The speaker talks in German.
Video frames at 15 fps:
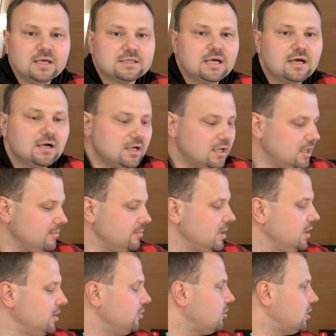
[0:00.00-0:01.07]
Dann kam
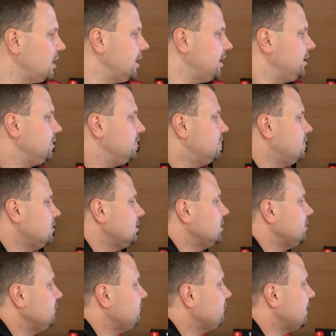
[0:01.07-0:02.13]
noch eine,
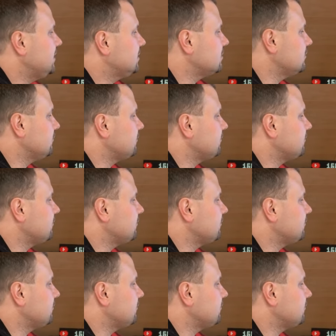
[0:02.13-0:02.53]
eine weitere